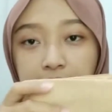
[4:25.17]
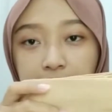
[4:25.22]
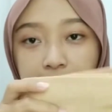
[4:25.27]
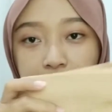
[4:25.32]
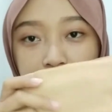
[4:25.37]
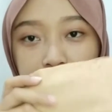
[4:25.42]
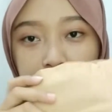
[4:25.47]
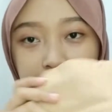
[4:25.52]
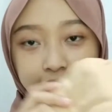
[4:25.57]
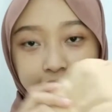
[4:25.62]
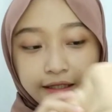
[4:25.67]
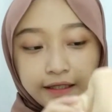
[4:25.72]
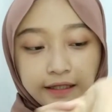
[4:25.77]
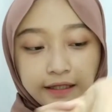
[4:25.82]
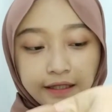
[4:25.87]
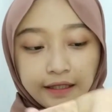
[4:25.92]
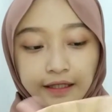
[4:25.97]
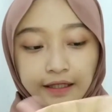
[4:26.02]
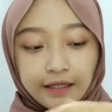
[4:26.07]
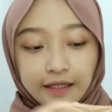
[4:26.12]
nah
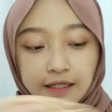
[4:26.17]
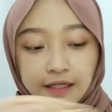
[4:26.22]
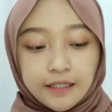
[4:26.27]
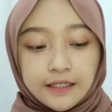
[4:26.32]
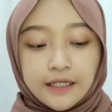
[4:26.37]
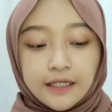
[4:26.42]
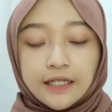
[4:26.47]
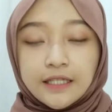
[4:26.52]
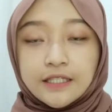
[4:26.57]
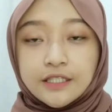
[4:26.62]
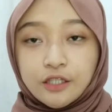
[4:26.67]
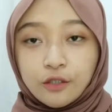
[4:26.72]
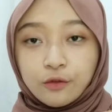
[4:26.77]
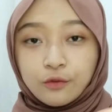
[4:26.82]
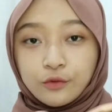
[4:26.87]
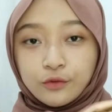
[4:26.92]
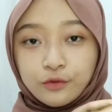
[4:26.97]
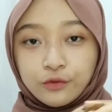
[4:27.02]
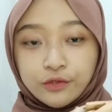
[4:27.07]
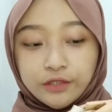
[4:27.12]
ini ini legging
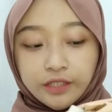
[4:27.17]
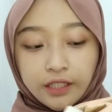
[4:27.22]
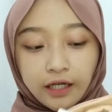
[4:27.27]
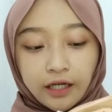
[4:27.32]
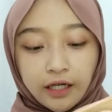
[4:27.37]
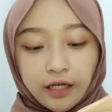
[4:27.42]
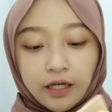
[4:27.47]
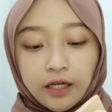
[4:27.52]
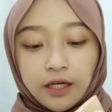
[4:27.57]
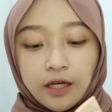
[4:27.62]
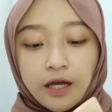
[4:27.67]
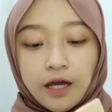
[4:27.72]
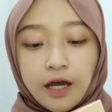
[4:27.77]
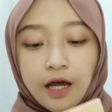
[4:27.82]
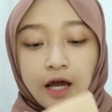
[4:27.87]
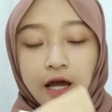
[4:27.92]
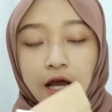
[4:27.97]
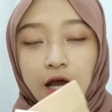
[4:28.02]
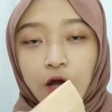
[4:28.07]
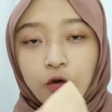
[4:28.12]
wudunya
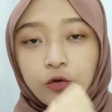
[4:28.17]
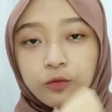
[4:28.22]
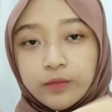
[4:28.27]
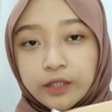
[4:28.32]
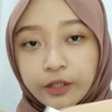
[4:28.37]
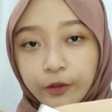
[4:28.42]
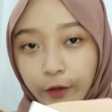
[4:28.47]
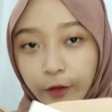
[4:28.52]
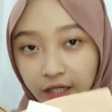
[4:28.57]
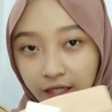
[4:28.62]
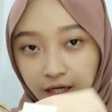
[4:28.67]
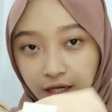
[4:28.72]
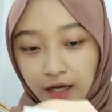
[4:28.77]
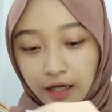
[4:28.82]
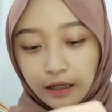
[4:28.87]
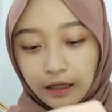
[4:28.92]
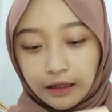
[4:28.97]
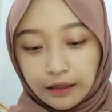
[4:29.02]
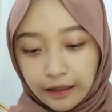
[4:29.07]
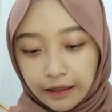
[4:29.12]
aku beli warna
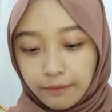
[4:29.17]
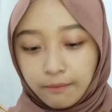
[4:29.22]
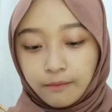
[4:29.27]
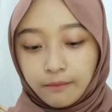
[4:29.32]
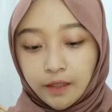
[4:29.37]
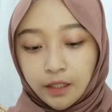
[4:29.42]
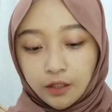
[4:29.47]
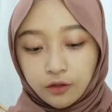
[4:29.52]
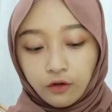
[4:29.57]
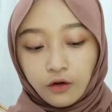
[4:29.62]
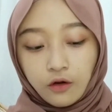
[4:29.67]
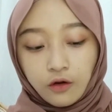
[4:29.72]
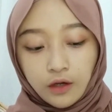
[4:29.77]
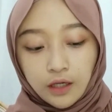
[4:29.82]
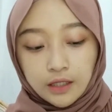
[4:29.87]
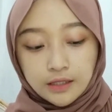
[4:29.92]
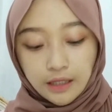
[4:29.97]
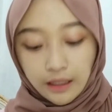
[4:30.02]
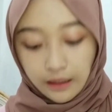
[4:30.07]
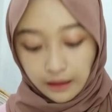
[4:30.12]
krem gitu kalau
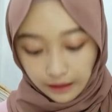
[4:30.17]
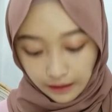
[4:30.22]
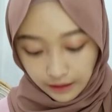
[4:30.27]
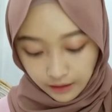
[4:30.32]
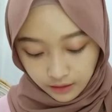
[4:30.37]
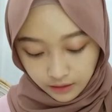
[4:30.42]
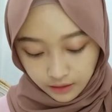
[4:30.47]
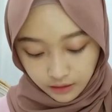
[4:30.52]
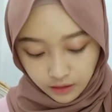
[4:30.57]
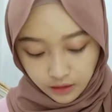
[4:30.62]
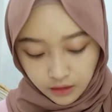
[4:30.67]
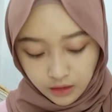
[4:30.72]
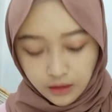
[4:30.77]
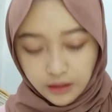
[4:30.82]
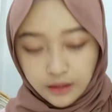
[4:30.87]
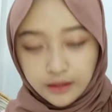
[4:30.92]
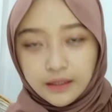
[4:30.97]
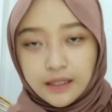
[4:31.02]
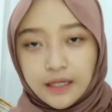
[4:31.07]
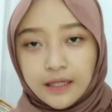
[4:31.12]
nggak salah
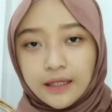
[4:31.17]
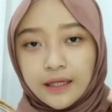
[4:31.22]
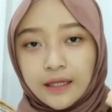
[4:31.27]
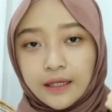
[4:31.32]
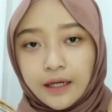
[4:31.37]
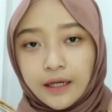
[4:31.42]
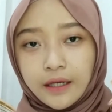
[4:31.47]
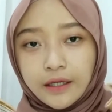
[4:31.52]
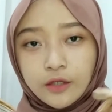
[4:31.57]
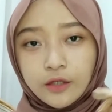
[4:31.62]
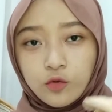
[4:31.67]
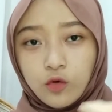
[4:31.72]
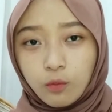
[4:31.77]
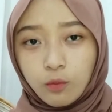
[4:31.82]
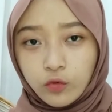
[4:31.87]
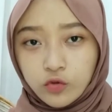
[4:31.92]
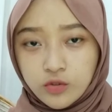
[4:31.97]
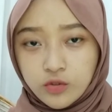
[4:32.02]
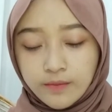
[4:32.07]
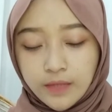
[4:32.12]
dan harganya
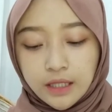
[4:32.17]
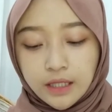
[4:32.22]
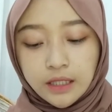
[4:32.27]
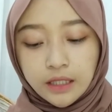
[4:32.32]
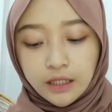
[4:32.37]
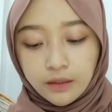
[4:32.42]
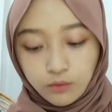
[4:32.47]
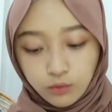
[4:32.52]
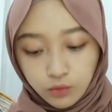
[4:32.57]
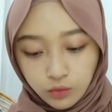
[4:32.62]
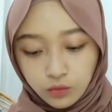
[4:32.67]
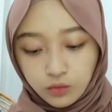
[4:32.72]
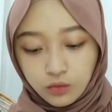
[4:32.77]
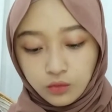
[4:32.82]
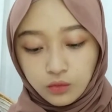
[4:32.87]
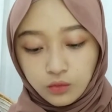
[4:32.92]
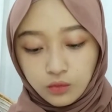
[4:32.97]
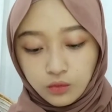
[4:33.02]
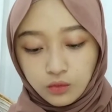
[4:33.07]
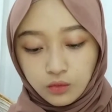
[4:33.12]
ribu
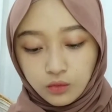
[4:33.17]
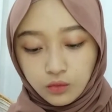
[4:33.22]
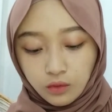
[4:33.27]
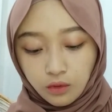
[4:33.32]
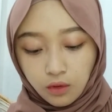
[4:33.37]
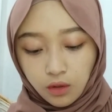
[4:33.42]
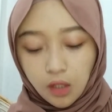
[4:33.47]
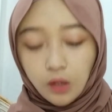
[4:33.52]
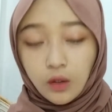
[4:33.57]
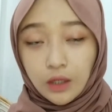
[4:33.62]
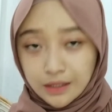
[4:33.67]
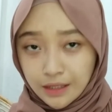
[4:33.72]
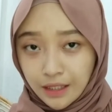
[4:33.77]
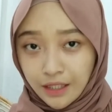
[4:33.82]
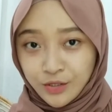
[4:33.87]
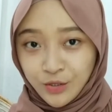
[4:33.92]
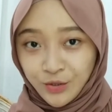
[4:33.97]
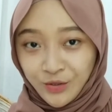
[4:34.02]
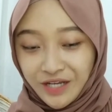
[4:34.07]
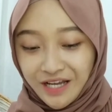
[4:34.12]
kalau nggak
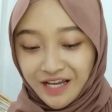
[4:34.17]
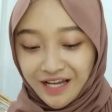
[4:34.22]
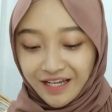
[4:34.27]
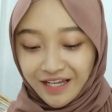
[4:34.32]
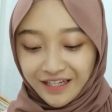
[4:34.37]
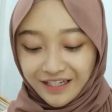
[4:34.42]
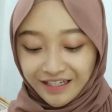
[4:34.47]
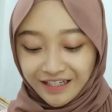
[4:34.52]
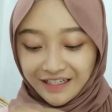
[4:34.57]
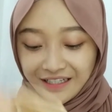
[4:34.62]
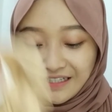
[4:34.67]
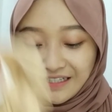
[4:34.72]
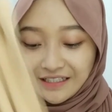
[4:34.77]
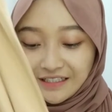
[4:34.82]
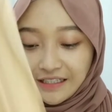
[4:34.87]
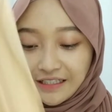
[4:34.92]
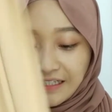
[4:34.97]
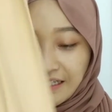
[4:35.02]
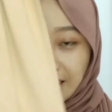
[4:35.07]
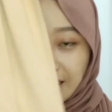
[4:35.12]
salah juga
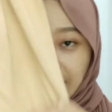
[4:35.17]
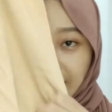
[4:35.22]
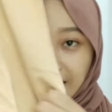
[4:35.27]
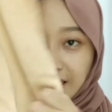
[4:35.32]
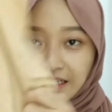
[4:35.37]
nah kayak